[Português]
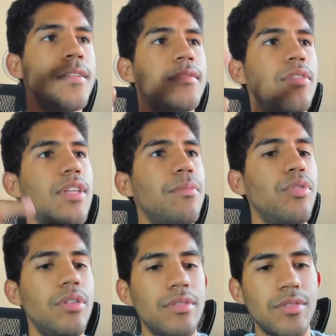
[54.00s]
Então tá
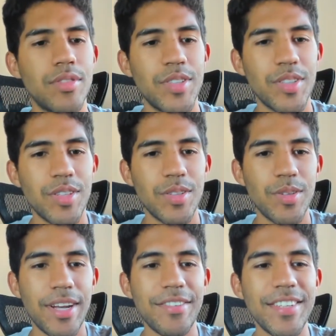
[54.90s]
bom. tô
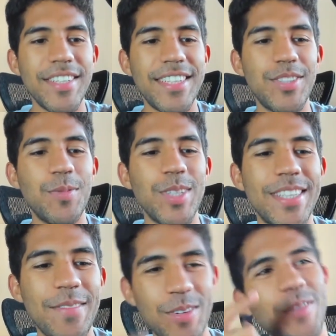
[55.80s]
gravando aqui, deixa eu botar
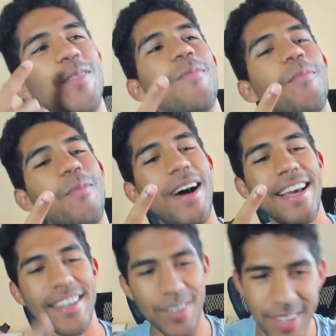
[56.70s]
meu mic
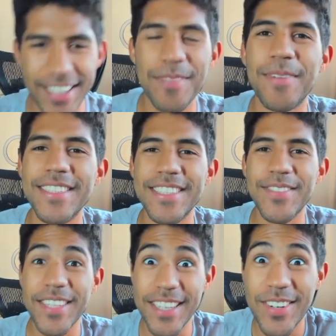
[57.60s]
agora aqui para cima,
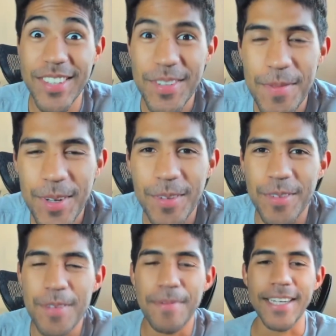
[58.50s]
que agora eu tenho um microfone
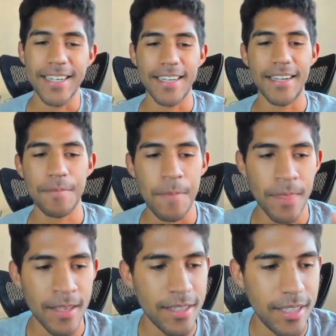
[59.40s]
bacana.
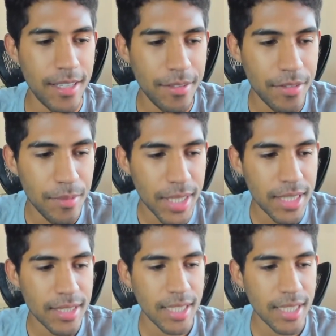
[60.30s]
E vamos aqui já